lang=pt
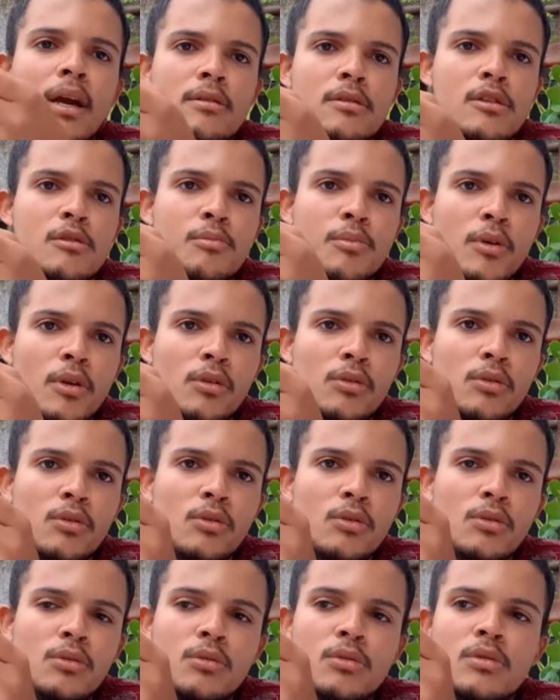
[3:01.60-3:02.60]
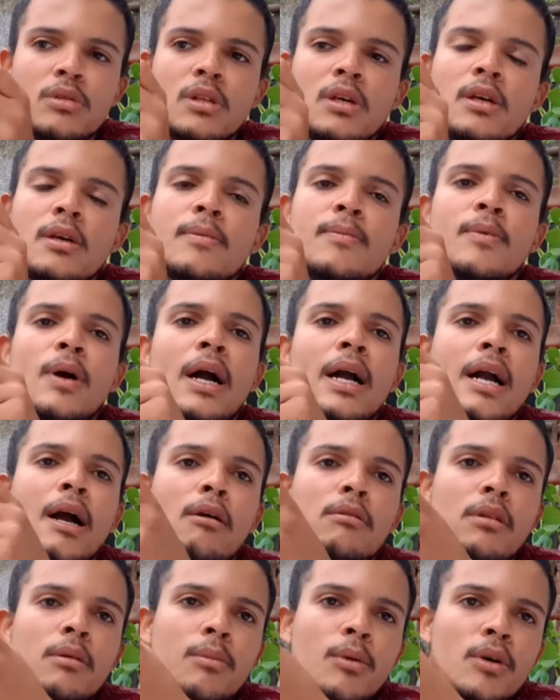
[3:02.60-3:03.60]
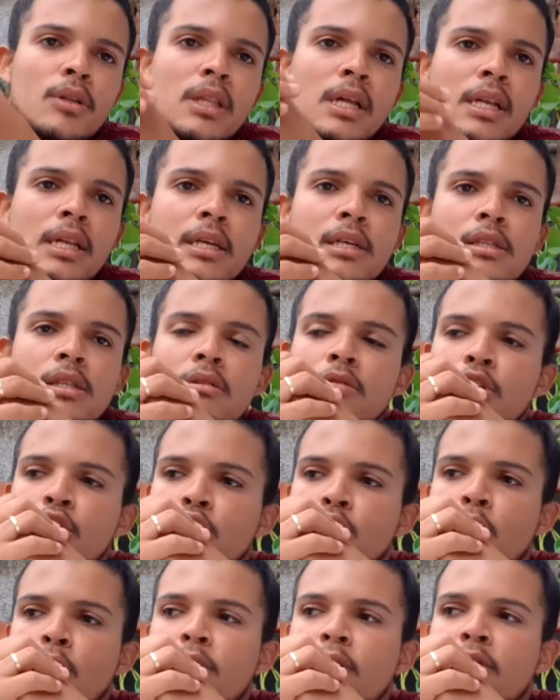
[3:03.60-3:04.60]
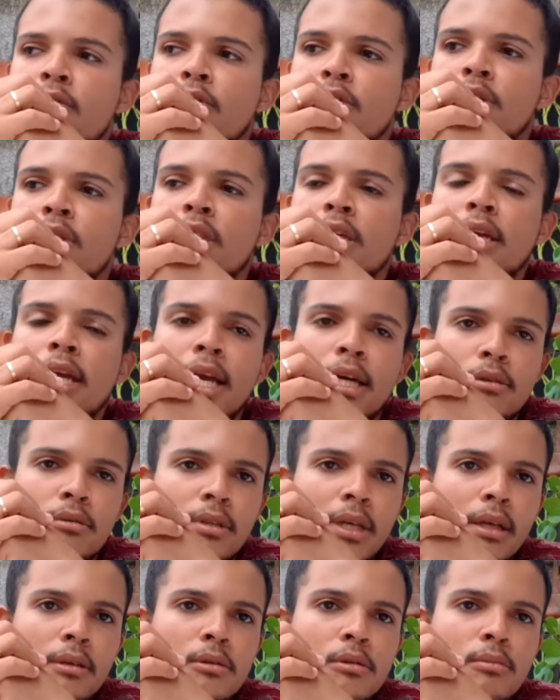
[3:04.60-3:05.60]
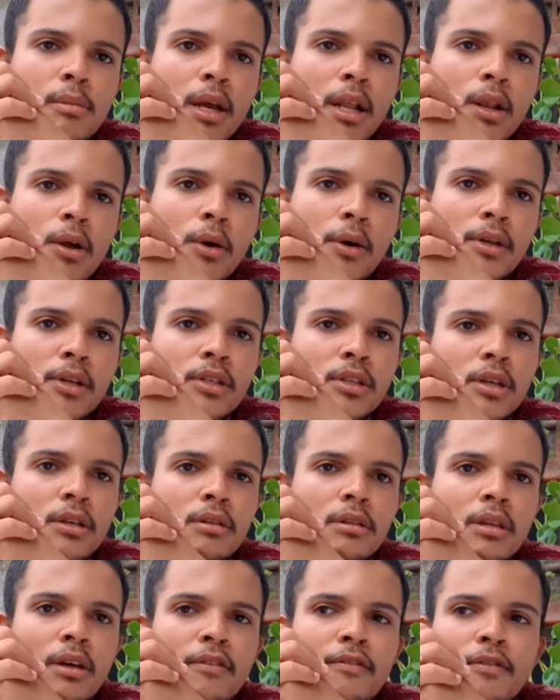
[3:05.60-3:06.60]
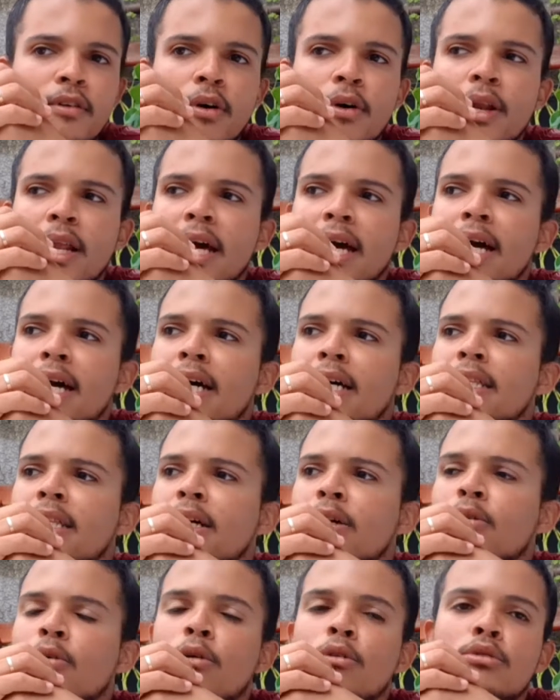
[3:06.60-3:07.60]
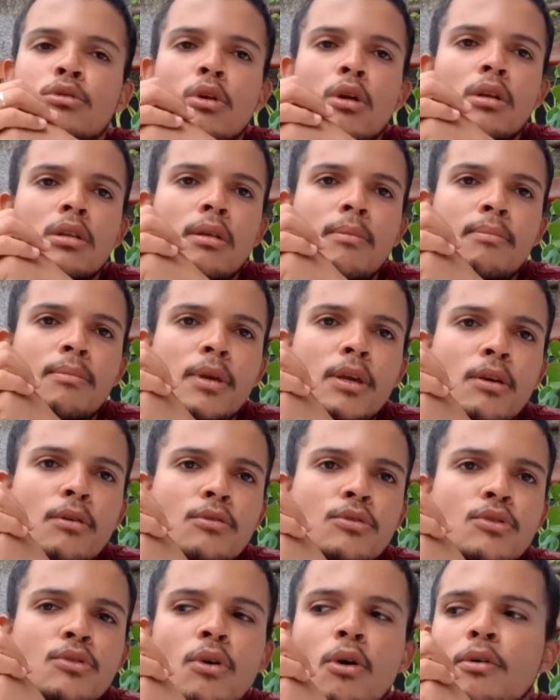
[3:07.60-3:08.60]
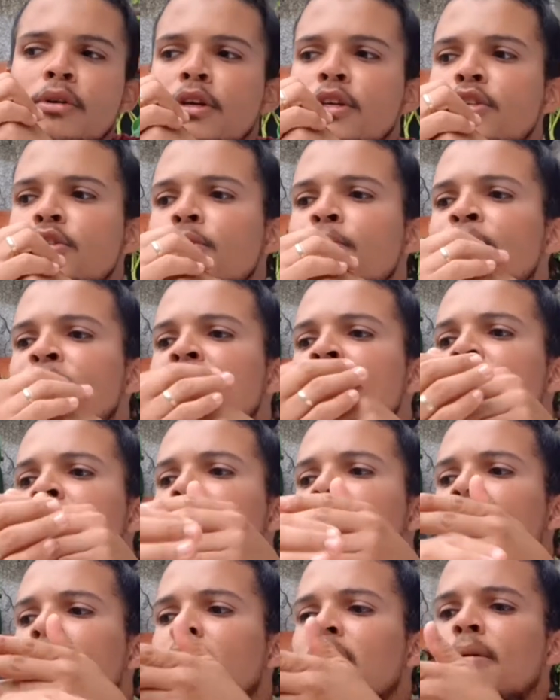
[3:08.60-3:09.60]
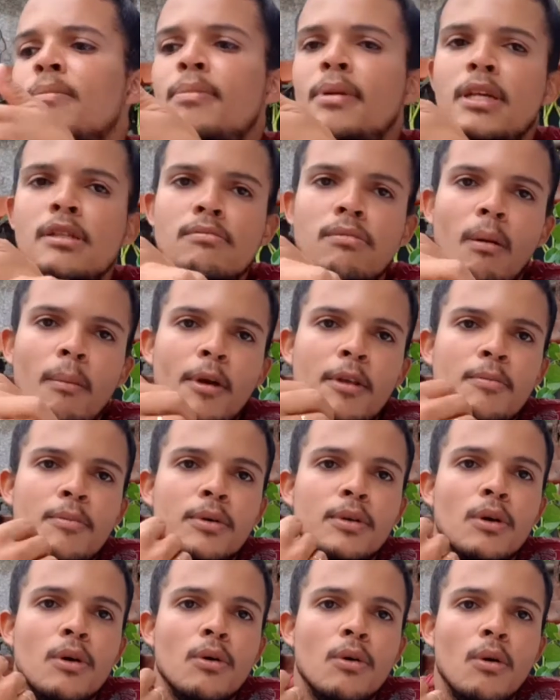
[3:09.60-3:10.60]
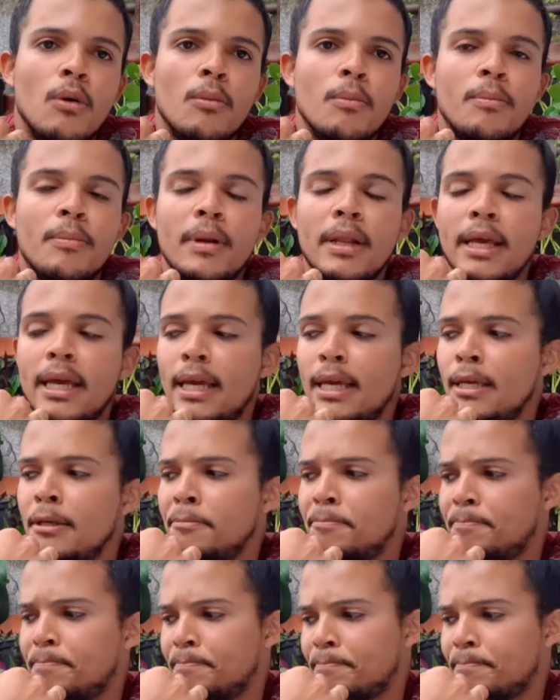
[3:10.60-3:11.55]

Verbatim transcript: esses produtos, né? A causa bordaleza e o enxofre, eu vou ter resultados melhores, tanto na florada, controle de milho, de oídio, e principalmente porque eu comprei